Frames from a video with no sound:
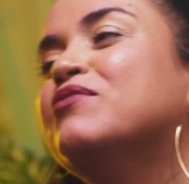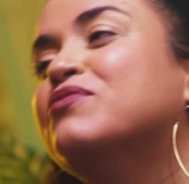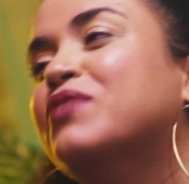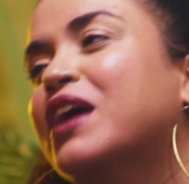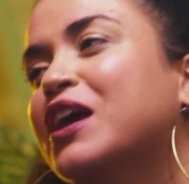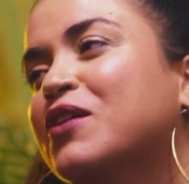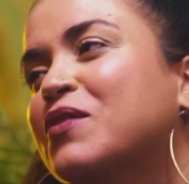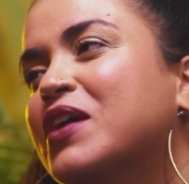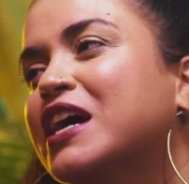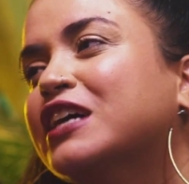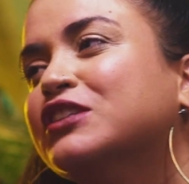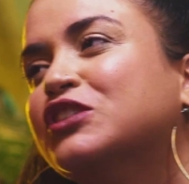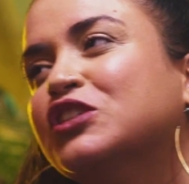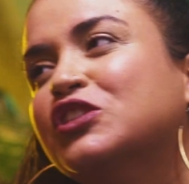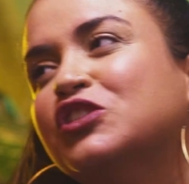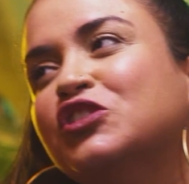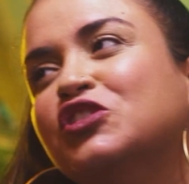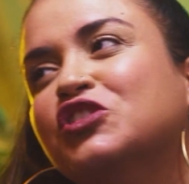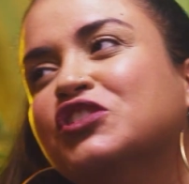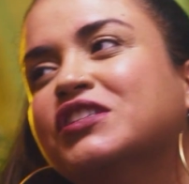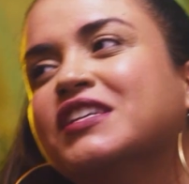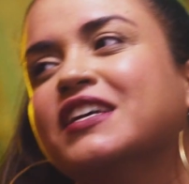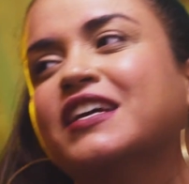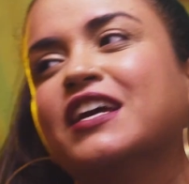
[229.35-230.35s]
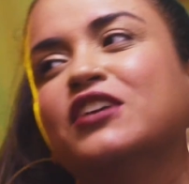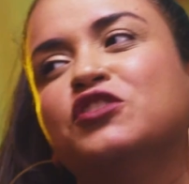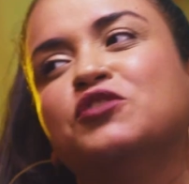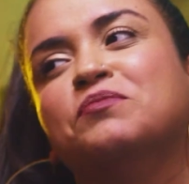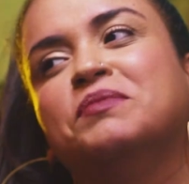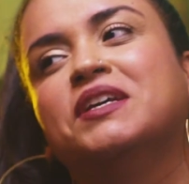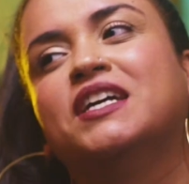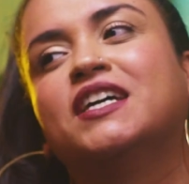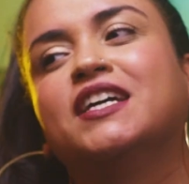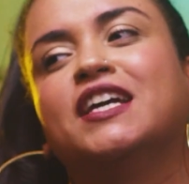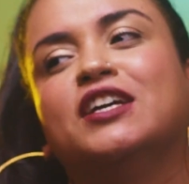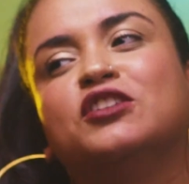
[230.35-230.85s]
né? feio é a gente dizer que
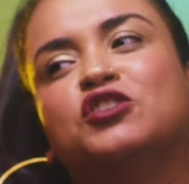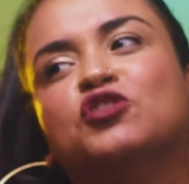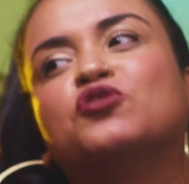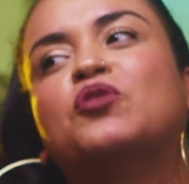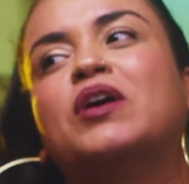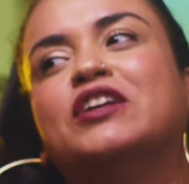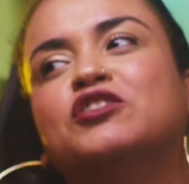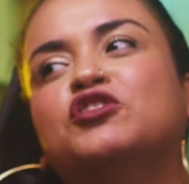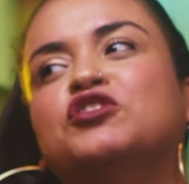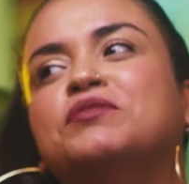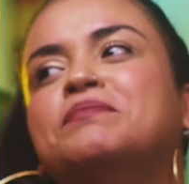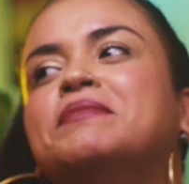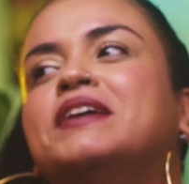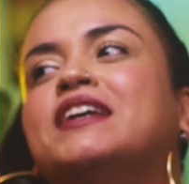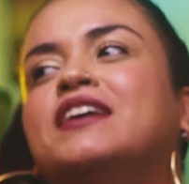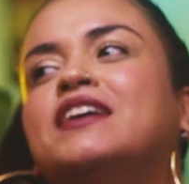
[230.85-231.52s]
admira quem a gente não admira.